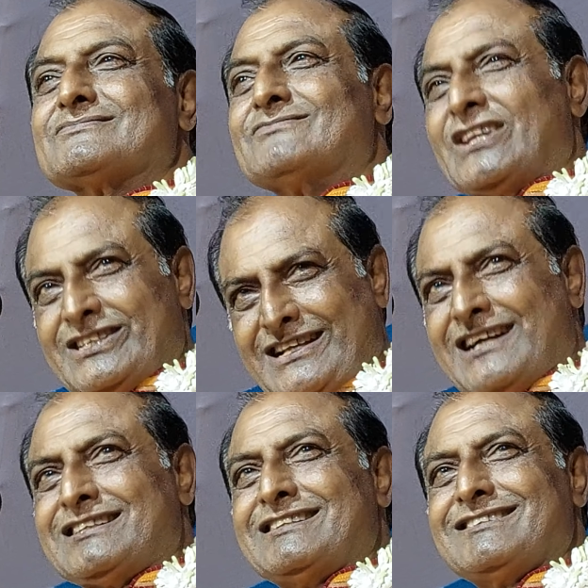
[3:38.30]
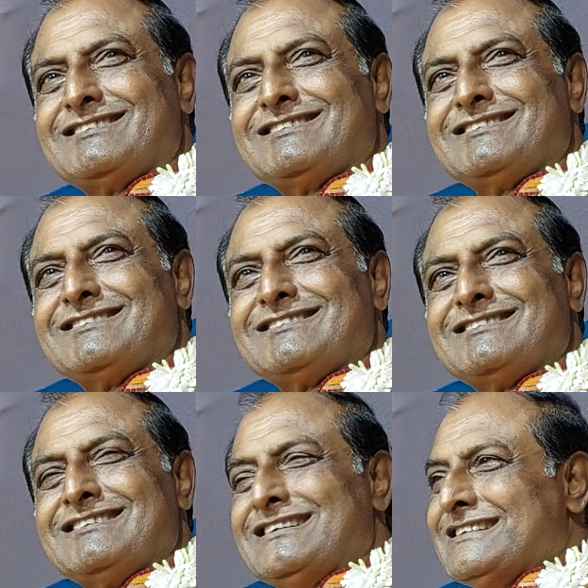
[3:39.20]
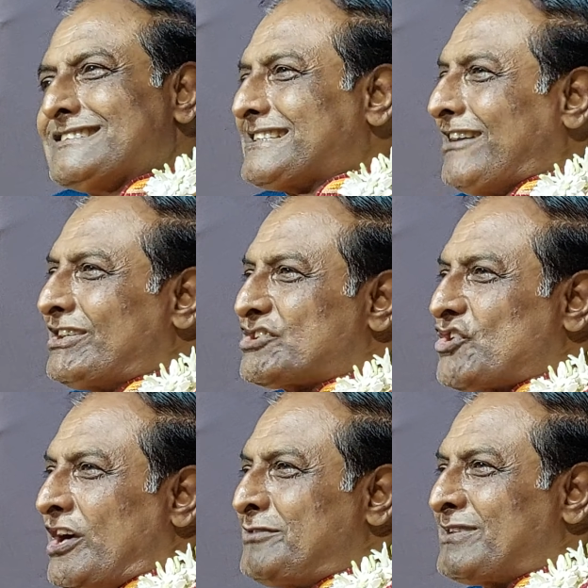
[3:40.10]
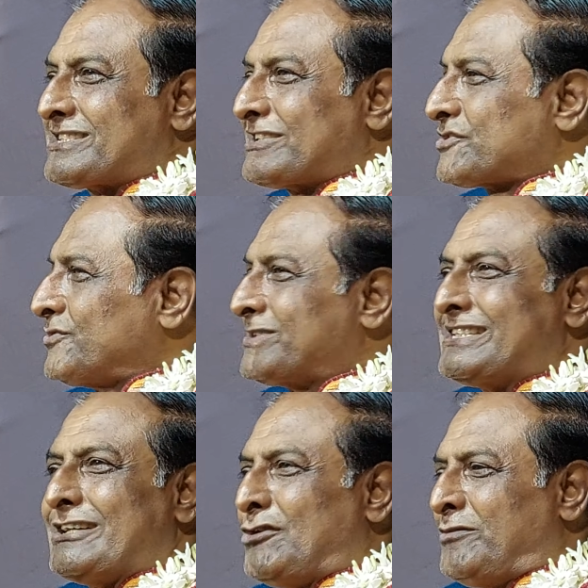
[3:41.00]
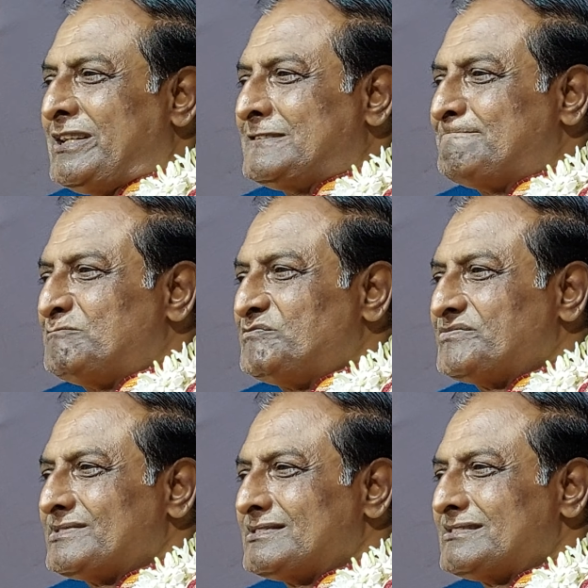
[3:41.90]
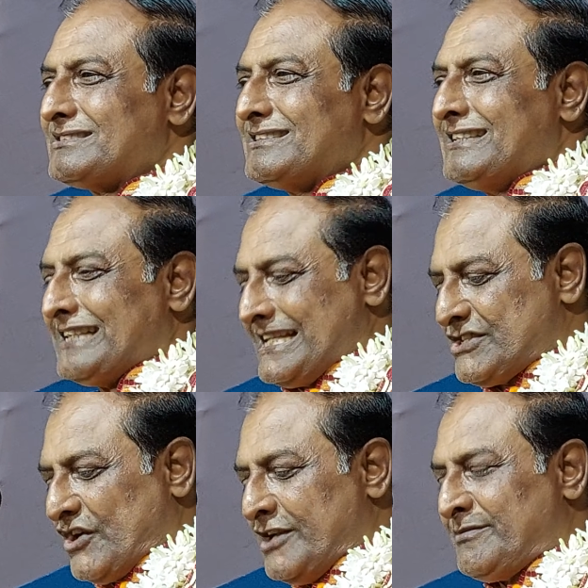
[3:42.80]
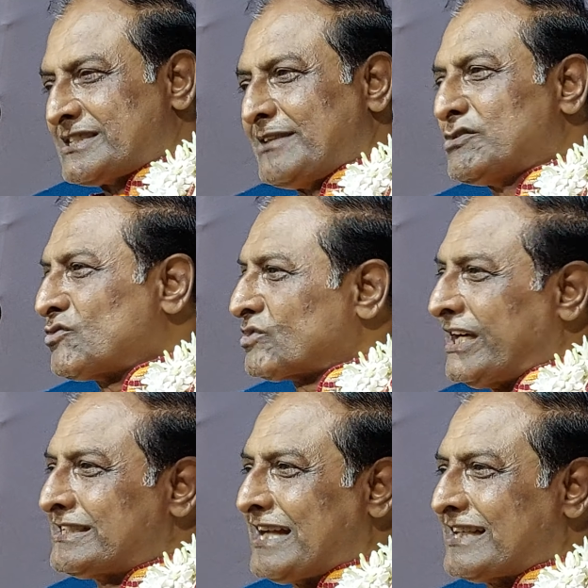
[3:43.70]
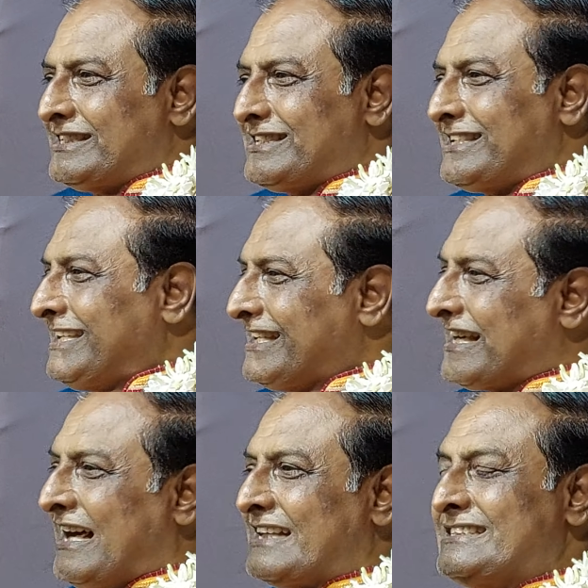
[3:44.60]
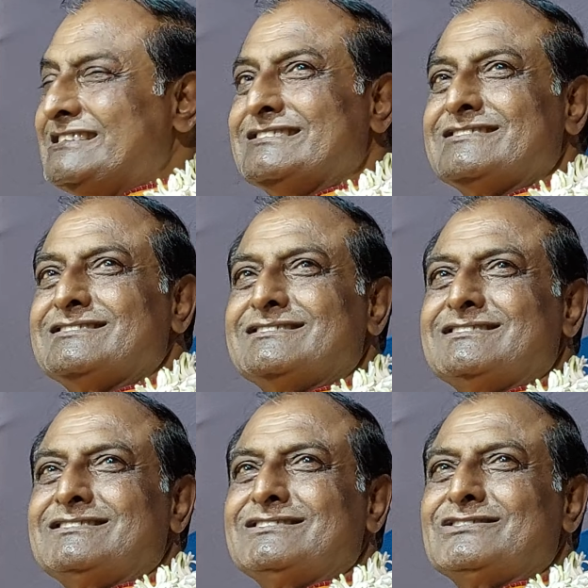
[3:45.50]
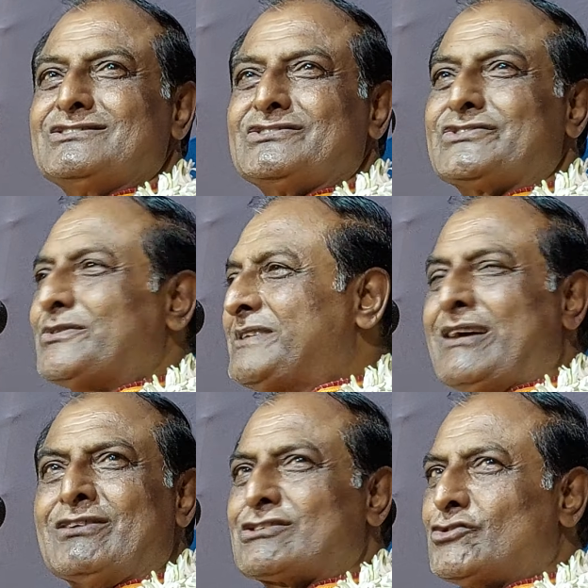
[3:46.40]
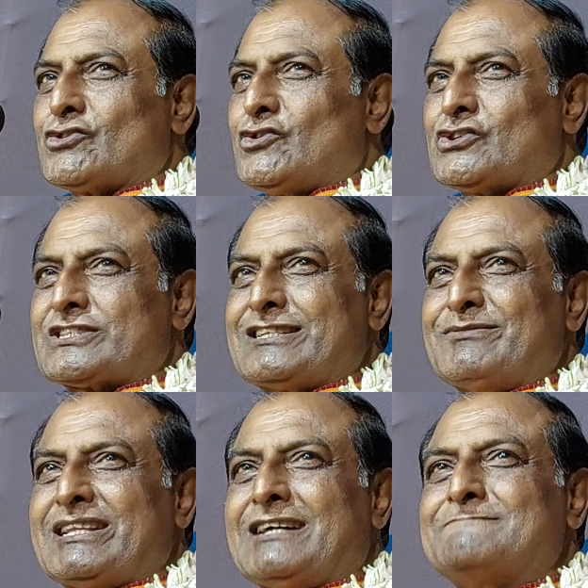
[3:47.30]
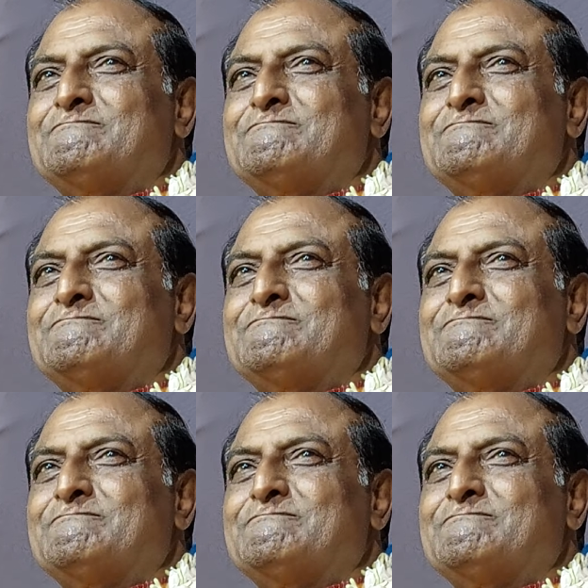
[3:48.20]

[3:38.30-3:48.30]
বলে তাই তাহলে ছয় মাসের ছুটি দেওয়া হয় এই ছয় মাস আমি কোথায় থাকি কি খাই তুমি আমার কোনো খোঁজ নেবে না